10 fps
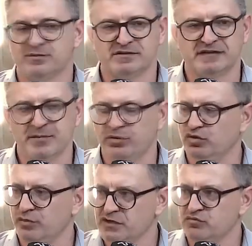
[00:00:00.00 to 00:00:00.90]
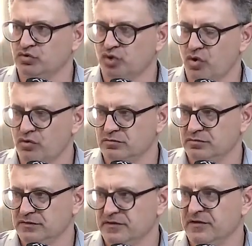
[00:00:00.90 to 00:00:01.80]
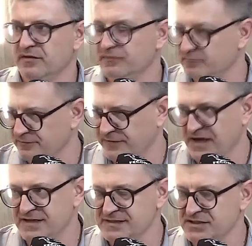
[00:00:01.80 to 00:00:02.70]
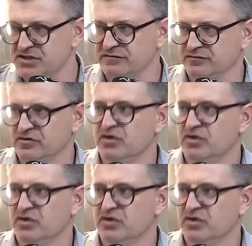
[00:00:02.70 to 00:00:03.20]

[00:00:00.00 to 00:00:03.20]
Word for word: sempre no mesmo tom, fica cansativo.